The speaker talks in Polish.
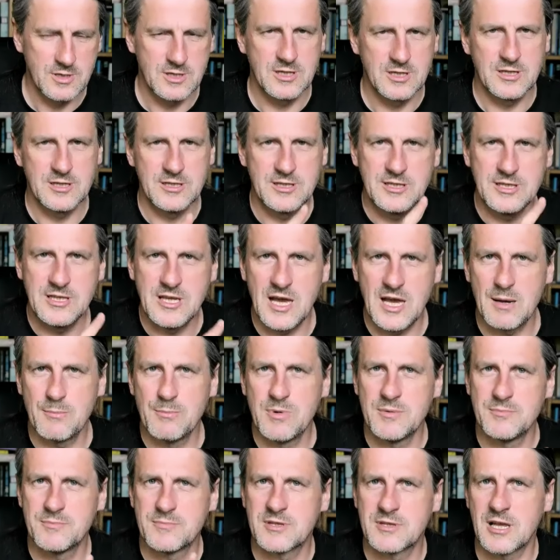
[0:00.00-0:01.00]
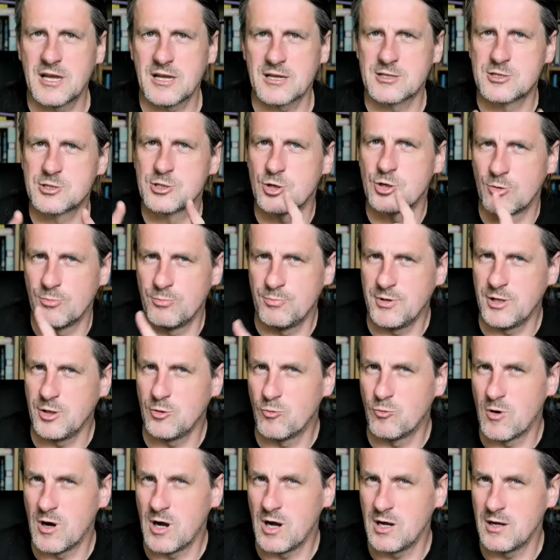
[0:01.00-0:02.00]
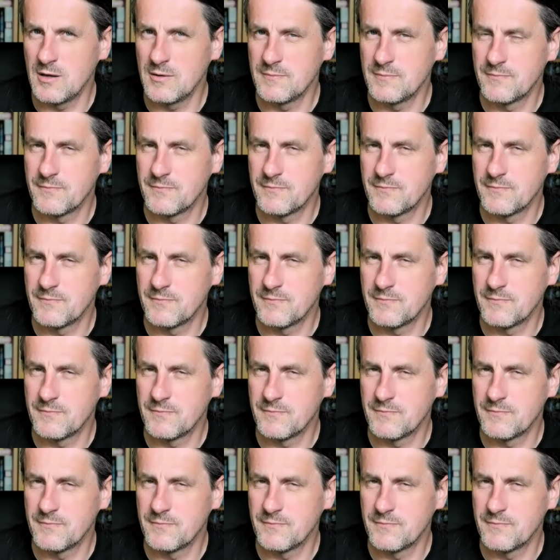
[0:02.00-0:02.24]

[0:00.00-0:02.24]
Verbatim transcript: ja bym tak zrobiła,